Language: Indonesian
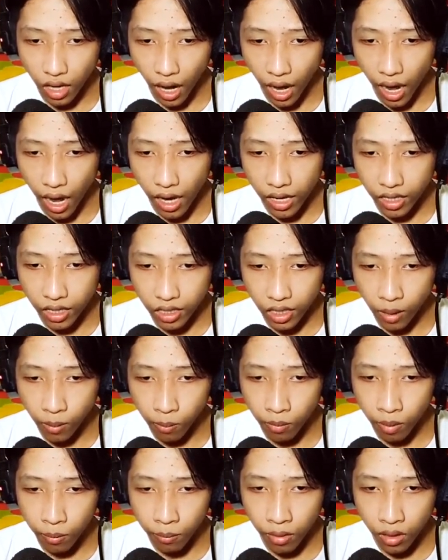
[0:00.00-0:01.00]
air yang
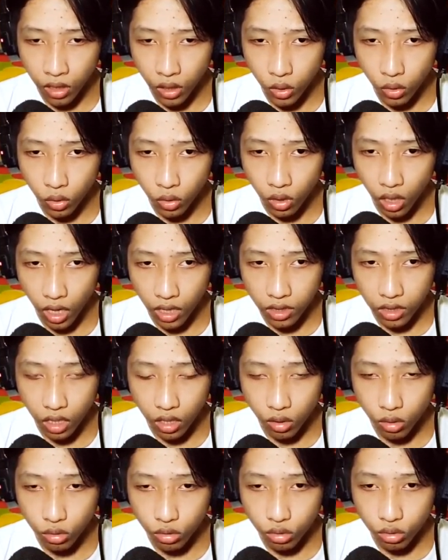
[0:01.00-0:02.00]
membeku
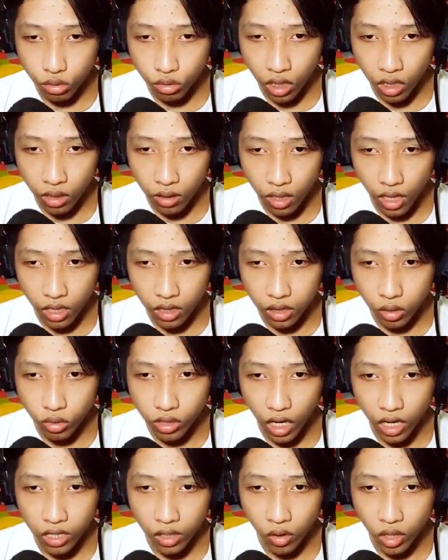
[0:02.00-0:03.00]
atau sungai atau
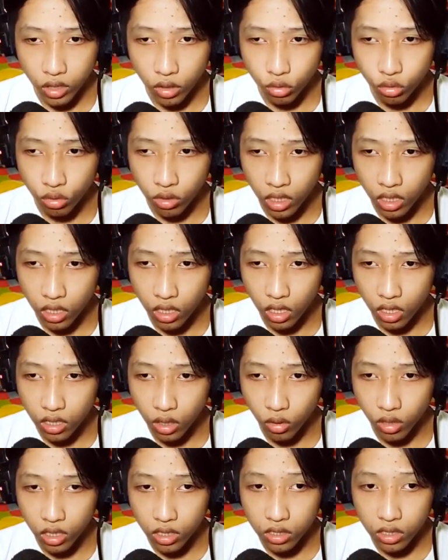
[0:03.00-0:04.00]
danau atau sungai ya nggak
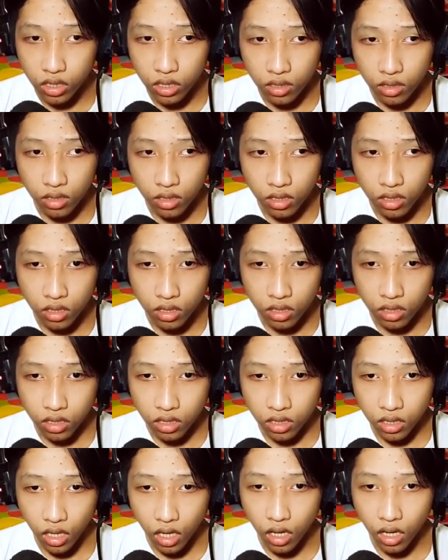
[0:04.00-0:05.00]
tahu, guys.
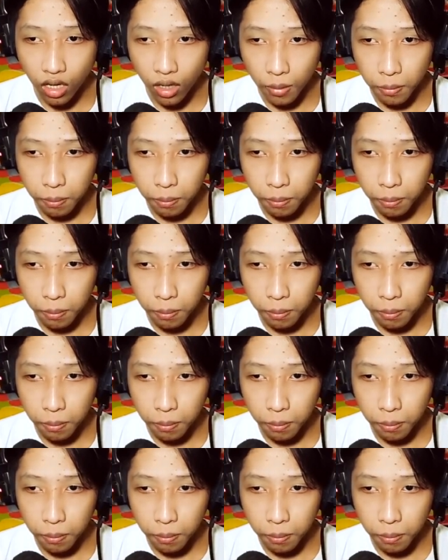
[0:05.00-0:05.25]
Ya nggak?